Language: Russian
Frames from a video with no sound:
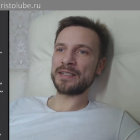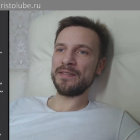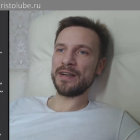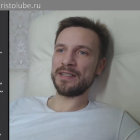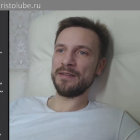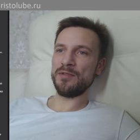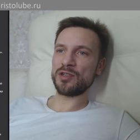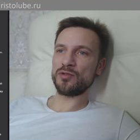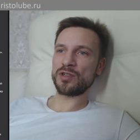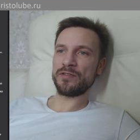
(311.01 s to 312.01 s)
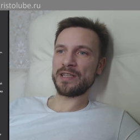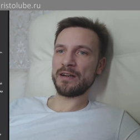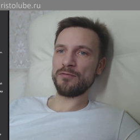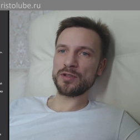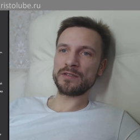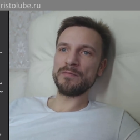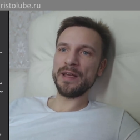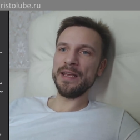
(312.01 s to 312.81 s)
связи между животноводством